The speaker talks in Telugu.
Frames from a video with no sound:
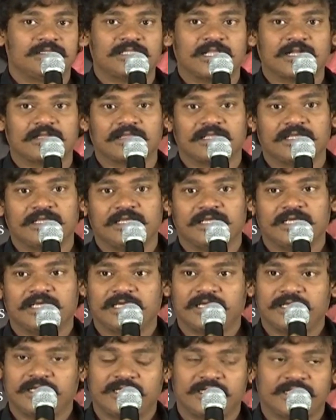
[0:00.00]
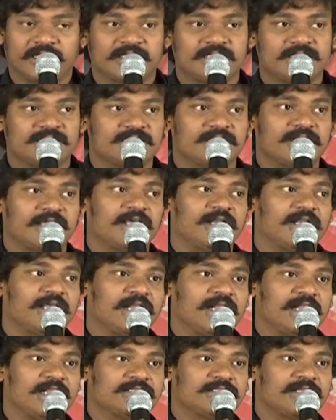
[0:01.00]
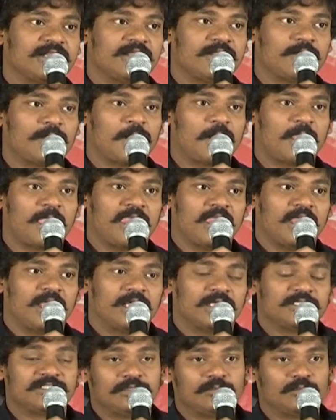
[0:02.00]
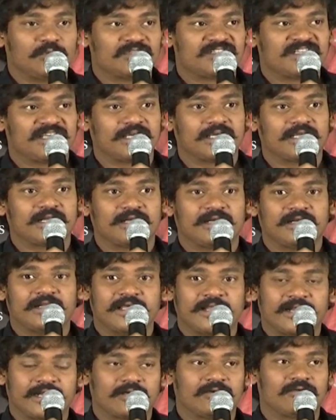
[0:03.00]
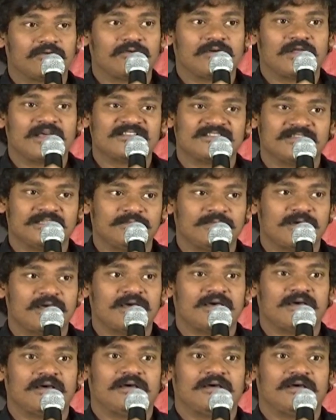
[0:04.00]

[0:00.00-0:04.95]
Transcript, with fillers: తర్వాత ఏ టెక్నీషియన్ దగ్గరికి వెళ్ళినా సరే శంభు శంకర్ డైరెక్టర్ ఉన్న సినిమా